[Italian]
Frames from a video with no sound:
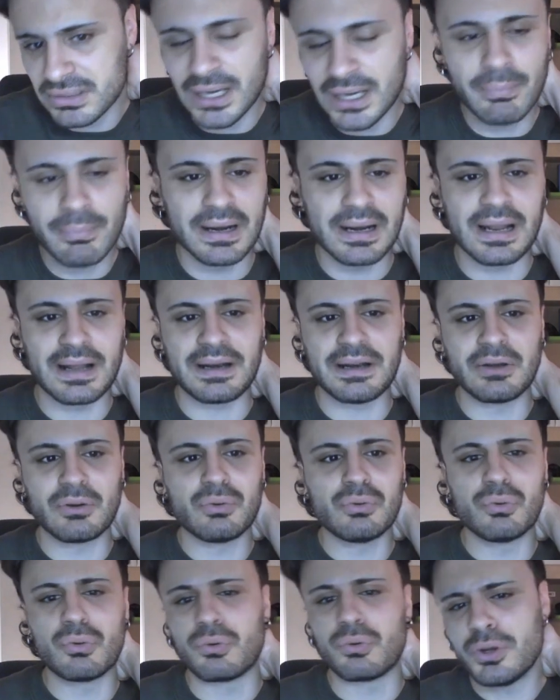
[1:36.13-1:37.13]
a parlarne
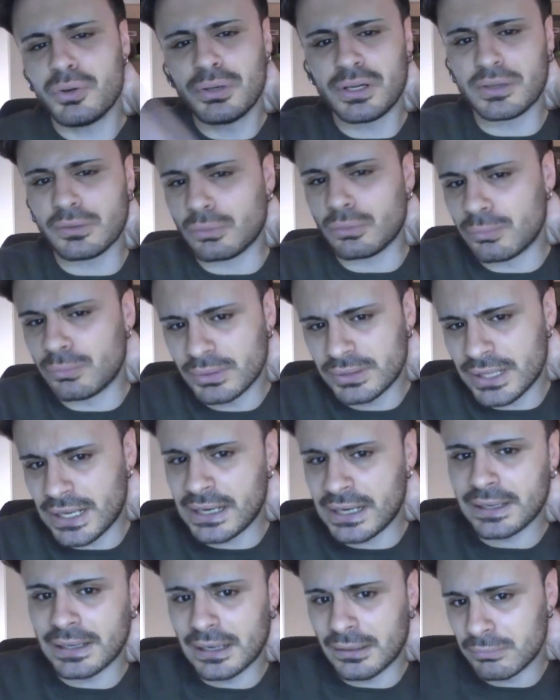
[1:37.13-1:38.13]
con noi o nel gruppo
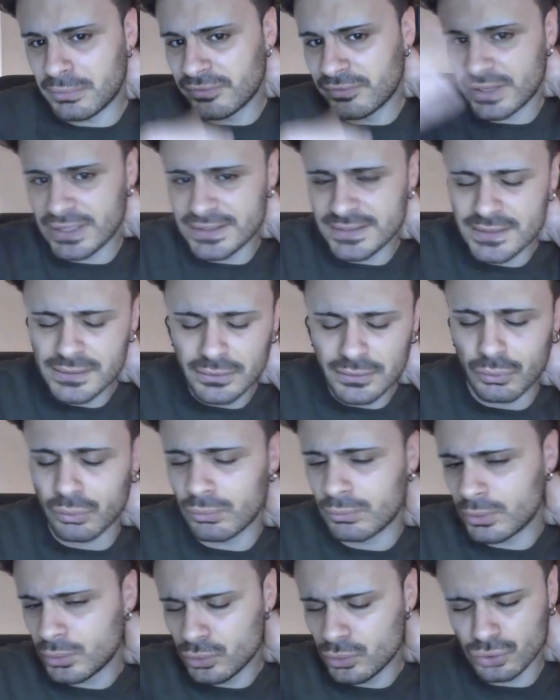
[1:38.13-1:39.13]
Telegram, Wrestling
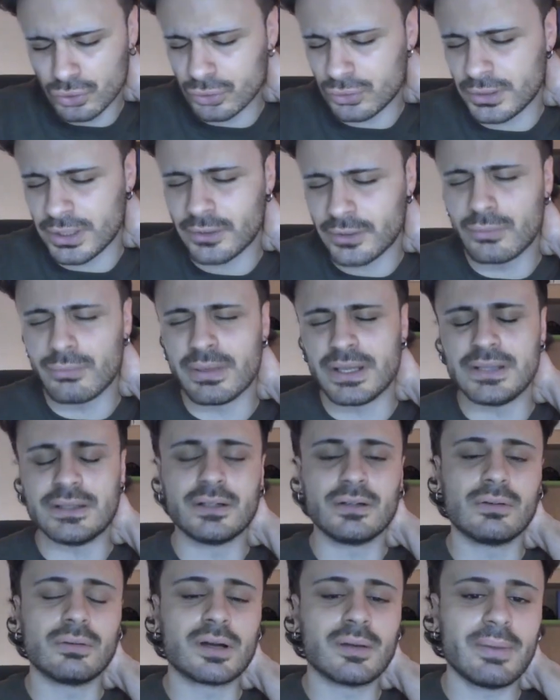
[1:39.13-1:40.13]
Room o sotto nei commenti
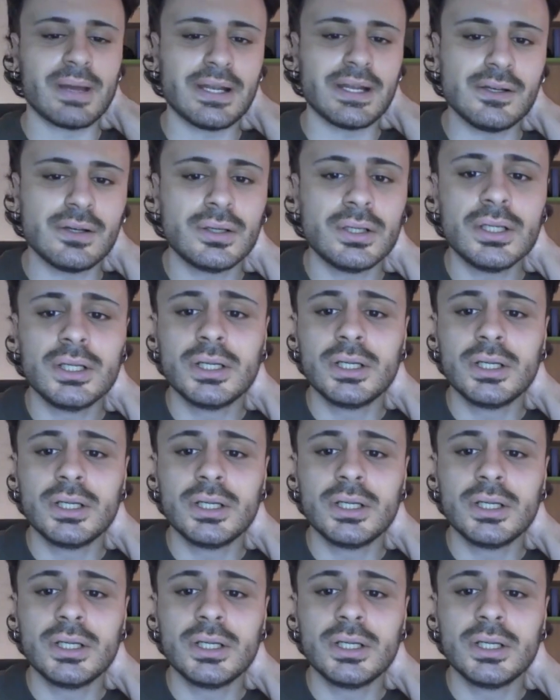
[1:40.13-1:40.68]
ancora meglio.